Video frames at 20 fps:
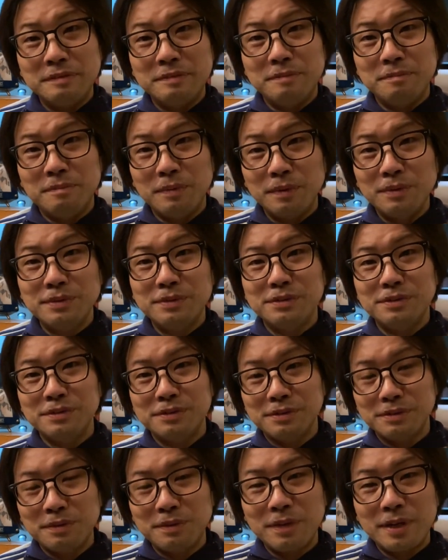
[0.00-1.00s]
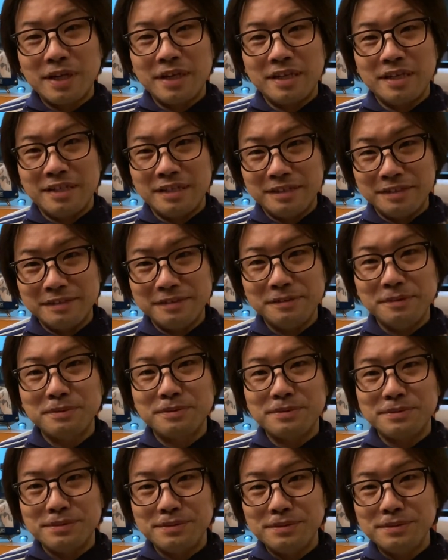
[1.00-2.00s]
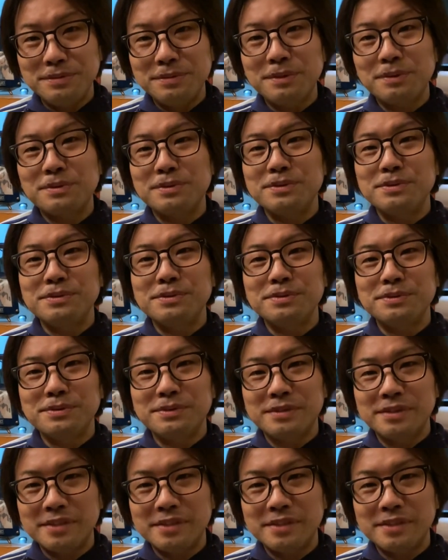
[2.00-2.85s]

僕これよくよく言っ